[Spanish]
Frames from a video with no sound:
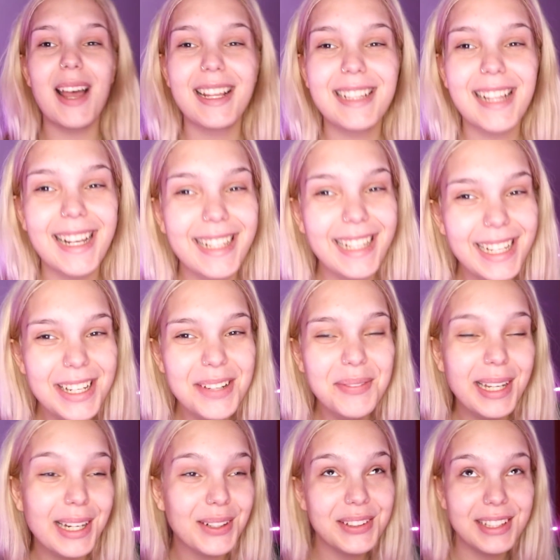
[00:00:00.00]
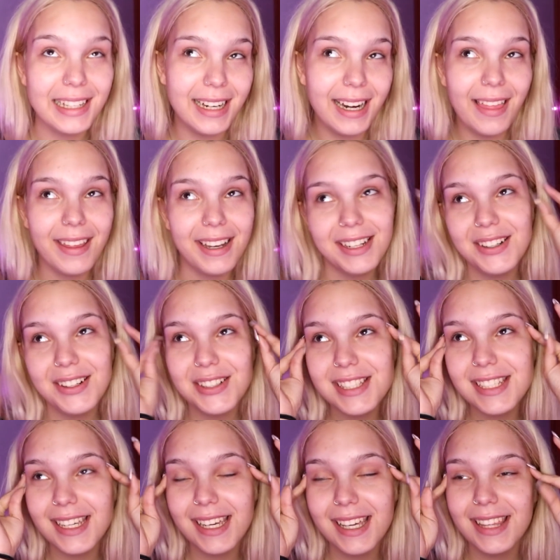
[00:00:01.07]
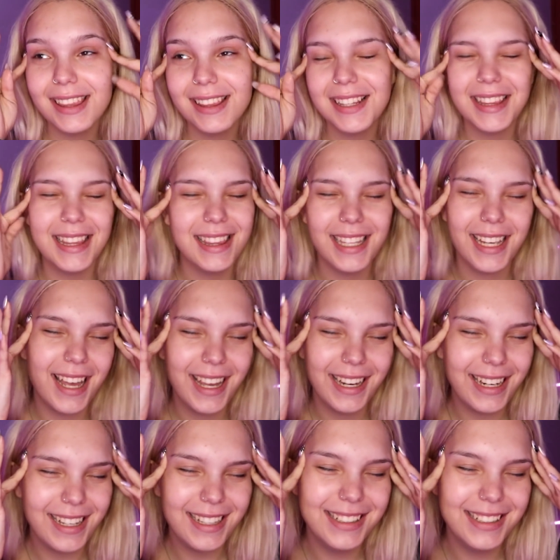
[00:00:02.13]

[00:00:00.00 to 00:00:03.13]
hasta aquí mi rutina de noche diaria.